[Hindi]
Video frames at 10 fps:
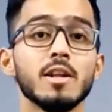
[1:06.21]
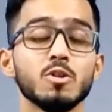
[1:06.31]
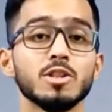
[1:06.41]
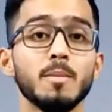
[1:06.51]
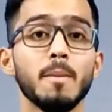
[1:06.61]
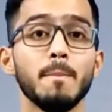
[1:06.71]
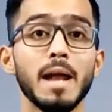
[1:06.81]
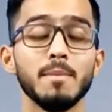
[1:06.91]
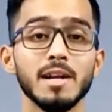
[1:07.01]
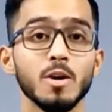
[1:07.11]
तो जब हम
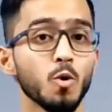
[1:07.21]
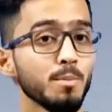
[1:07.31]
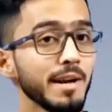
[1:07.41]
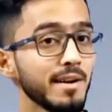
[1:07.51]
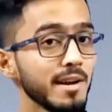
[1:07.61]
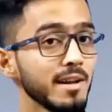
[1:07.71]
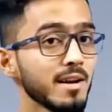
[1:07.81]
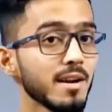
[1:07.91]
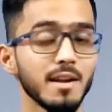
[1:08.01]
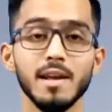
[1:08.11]
बैडमिंटन कोर्ट में ट्रेनिंग
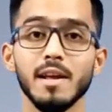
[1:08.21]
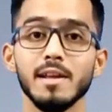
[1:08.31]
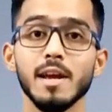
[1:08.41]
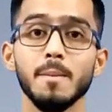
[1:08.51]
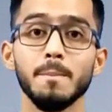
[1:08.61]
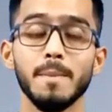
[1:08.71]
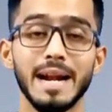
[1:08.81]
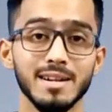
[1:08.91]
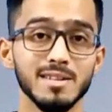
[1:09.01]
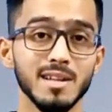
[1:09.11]
कर रहे हैं या
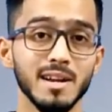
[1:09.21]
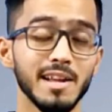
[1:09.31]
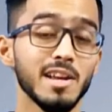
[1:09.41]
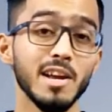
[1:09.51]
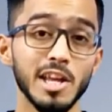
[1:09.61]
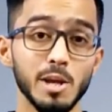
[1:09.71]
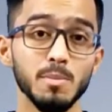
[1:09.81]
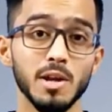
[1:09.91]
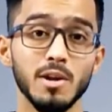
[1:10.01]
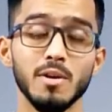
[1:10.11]
प्रैक्टिस कर रहे हैं या
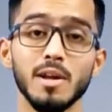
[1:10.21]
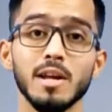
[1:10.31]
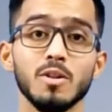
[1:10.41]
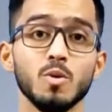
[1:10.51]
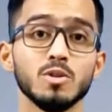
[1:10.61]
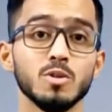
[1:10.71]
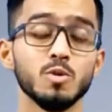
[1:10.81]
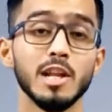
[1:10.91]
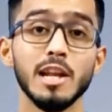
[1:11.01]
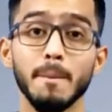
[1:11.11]
गेम खेल रहे हैं तो
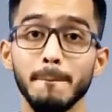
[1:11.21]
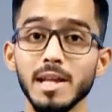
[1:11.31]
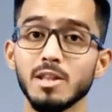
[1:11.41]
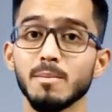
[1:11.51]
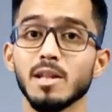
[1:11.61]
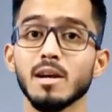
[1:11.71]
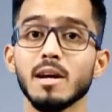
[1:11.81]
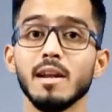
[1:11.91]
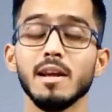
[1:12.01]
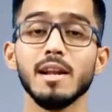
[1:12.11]
उसे लंबे समय तक
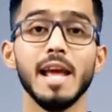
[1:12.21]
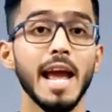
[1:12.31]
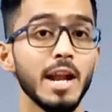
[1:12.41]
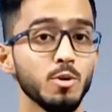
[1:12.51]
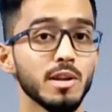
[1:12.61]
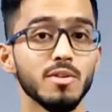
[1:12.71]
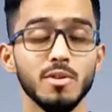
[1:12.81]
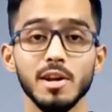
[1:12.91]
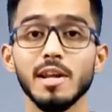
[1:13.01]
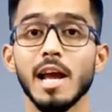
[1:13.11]
करने के लिए
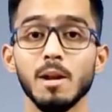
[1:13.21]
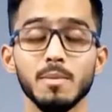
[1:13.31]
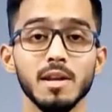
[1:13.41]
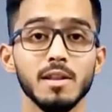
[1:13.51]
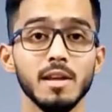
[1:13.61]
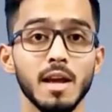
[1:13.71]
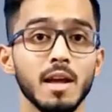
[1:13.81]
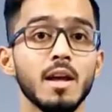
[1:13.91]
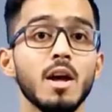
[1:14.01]
एंड्योरेंस ट्रेनिंग हेल्प करती है